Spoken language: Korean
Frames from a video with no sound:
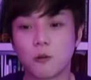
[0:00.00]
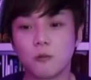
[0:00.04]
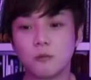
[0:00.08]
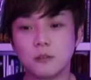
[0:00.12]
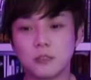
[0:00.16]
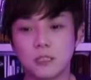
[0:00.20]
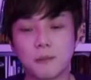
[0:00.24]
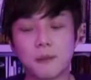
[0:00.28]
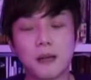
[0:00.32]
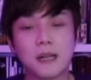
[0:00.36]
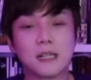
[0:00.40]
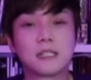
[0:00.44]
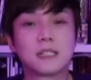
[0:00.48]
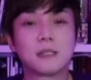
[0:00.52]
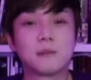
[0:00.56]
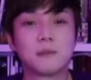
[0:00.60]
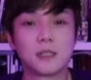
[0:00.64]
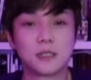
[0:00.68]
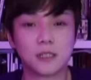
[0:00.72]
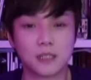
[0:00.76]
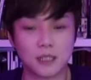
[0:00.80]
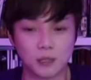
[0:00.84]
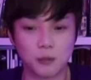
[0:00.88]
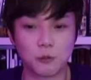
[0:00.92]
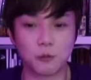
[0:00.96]
이제 말씀을
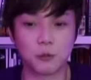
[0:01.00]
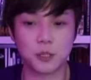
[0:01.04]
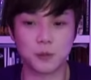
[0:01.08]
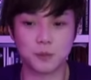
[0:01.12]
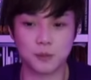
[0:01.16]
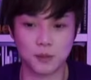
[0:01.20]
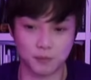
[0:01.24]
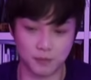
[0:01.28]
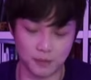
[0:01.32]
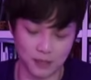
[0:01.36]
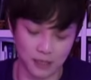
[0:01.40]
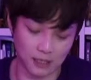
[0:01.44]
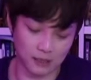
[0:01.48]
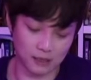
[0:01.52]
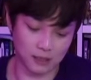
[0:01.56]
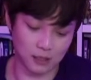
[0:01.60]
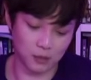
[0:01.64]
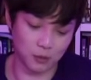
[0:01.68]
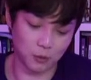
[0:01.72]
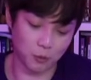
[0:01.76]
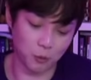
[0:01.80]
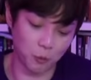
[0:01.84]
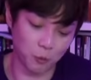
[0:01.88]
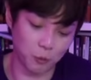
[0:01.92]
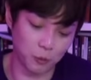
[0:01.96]
드리고 싶습니다. 그래서
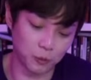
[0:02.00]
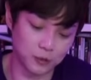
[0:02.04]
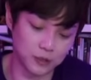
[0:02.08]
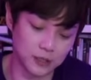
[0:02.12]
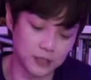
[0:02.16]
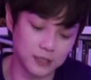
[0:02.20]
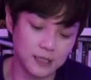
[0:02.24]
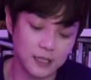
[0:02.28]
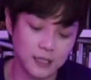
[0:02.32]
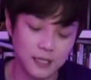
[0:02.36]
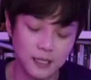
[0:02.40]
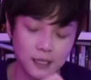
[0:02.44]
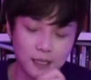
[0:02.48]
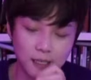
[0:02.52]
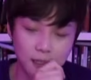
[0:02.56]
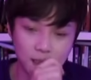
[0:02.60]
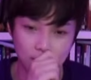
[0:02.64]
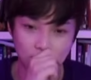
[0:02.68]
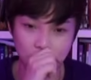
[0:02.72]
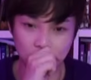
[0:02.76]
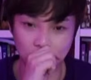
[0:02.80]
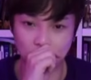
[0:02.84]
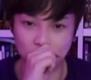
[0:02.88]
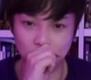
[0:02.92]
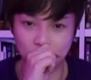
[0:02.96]
요거는
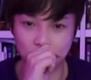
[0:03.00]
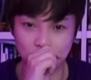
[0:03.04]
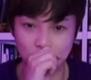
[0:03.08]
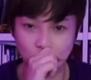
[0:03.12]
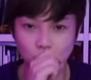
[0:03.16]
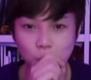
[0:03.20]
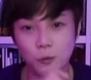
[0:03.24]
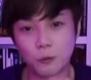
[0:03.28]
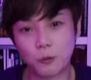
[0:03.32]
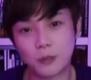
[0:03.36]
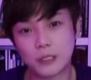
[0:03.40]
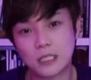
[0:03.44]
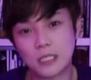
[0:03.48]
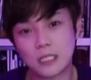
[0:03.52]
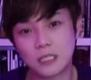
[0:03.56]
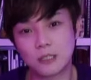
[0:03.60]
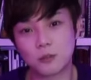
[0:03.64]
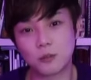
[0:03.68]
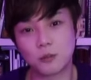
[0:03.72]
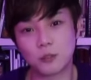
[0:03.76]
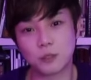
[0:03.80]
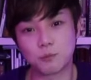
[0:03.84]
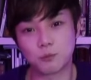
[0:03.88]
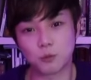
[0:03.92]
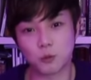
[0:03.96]
음, 서로의
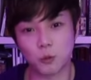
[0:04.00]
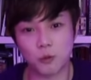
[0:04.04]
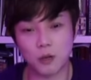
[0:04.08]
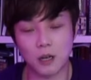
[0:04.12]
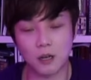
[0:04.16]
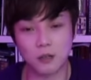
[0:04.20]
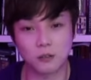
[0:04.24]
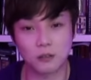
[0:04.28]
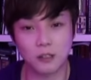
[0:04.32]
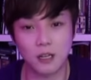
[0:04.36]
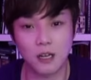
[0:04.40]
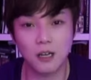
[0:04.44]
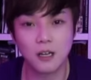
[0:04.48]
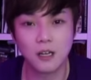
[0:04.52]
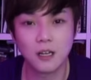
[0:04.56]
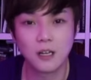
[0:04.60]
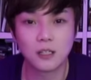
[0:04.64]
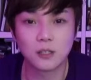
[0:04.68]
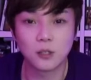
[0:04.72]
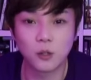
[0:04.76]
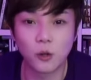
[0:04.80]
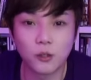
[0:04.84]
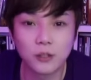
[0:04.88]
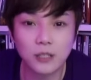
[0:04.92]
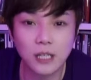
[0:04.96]
시그널이 부족하거나
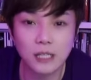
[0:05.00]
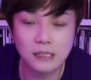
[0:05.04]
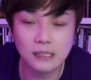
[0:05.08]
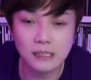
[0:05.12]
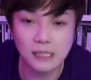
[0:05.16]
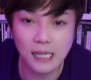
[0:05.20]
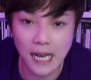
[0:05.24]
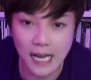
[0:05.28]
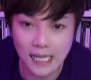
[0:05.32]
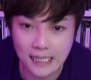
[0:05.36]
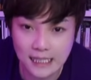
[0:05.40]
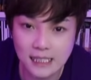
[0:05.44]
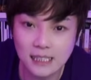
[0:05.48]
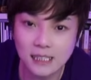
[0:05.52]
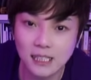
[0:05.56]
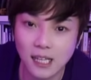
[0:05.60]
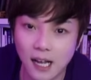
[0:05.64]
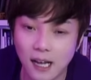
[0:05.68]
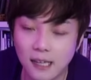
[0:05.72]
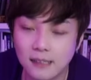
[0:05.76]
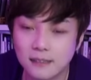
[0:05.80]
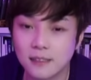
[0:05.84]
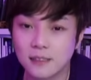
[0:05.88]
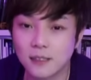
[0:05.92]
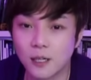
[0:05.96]
연애를 하신다
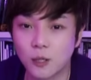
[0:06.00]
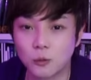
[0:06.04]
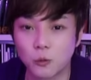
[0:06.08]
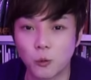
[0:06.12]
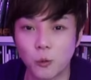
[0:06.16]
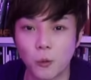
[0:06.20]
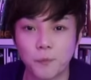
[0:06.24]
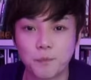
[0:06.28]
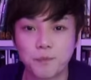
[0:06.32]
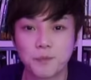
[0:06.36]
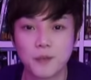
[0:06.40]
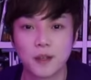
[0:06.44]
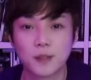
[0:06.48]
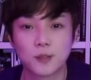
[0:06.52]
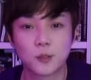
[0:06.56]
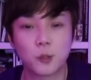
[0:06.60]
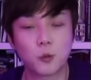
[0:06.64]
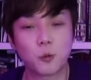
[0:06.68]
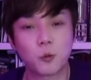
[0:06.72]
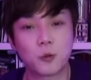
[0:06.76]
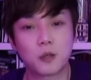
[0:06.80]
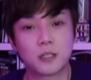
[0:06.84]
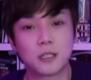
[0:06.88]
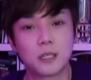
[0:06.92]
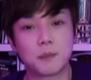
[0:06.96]
하더라도 서로
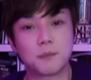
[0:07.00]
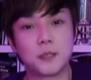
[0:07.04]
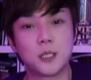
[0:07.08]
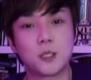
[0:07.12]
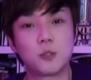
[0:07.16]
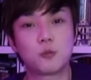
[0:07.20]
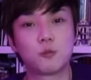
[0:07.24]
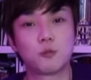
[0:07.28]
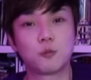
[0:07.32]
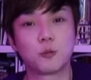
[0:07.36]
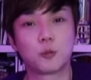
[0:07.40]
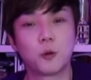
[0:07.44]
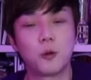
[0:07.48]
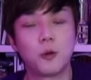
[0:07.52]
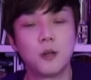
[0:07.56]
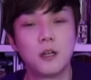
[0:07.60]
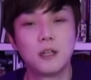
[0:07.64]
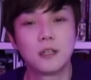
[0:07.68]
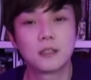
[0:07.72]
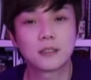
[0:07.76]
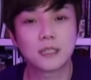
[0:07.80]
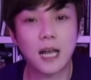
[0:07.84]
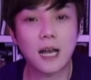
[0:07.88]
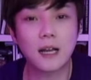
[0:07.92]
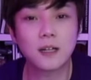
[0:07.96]
간의 미숙으로
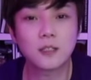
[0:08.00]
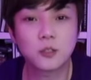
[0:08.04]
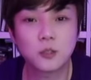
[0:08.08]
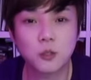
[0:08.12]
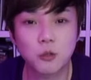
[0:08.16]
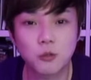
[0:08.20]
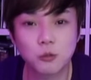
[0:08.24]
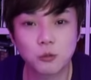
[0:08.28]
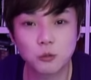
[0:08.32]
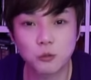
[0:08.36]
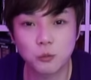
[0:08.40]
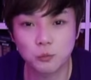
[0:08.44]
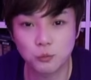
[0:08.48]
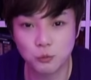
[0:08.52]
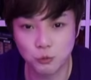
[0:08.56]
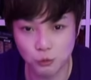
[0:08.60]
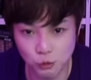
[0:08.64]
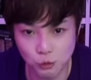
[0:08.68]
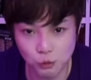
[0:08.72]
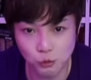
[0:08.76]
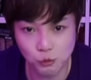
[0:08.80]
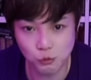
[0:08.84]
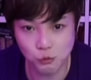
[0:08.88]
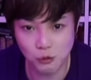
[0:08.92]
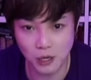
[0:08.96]
상처를 좀 줄
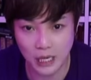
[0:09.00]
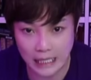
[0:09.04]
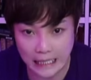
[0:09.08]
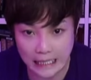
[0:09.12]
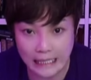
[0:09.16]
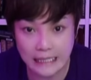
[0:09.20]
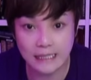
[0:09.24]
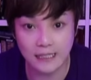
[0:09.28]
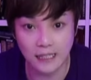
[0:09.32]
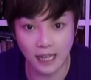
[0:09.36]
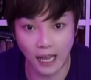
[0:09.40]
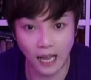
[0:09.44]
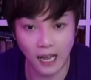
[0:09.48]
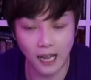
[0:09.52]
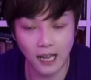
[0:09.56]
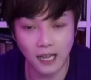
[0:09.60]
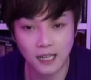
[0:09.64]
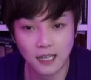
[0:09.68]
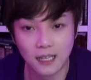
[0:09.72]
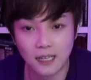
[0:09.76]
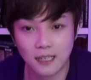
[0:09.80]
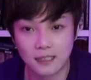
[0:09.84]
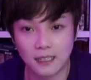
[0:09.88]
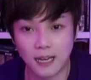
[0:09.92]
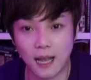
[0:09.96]
수가
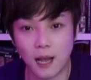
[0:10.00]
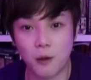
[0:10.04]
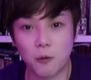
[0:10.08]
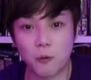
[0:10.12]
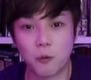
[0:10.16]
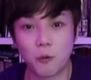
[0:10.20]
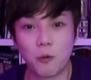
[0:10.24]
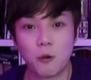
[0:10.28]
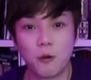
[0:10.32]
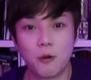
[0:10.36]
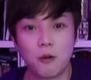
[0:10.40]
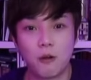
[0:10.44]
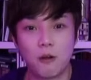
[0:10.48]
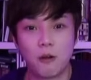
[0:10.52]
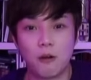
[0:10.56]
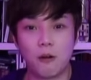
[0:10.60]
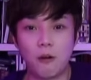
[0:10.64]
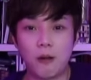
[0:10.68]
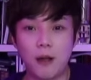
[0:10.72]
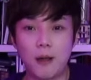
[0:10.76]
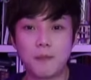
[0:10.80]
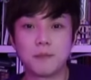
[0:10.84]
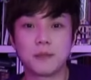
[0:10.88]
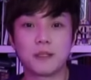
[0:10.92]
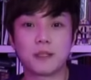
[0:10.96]
있다라고 어,
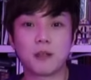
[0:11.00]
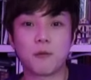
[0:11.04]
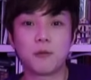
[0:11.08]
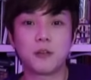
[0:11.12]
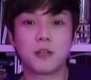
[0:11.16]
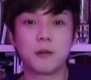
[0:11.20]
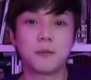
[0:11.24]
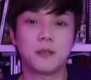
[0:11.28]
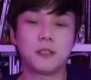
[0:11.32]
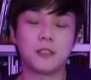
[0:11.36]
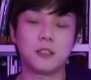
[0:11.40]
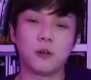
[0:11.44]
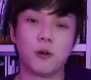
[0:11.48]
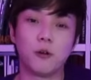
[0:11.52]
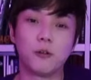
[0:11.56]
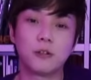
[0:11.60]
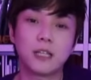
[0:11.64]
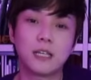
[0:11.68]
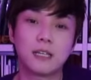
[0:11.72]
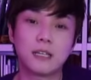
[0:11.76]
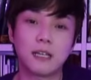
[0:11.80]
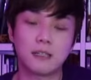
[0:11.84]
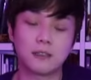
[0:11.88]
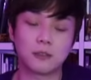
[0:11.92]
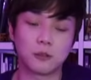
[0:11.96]
합니다. 왜냐하면
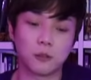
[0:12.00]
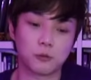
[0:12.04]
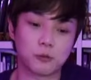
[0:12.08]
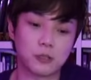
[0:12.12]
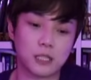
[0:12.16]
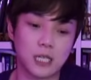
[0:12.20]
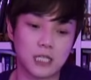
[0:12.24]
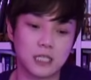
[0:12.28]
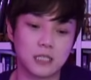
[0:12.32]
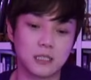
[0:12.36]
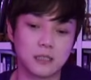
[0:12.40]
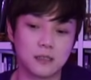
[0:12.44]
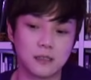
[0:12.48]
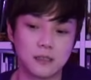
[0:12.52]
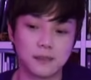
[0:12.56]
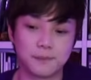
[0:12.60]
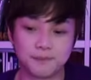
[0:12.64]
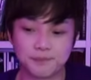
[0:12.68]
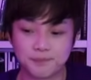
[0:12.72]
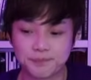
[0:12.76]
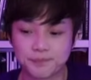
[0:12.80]
연애라는 것도 사실은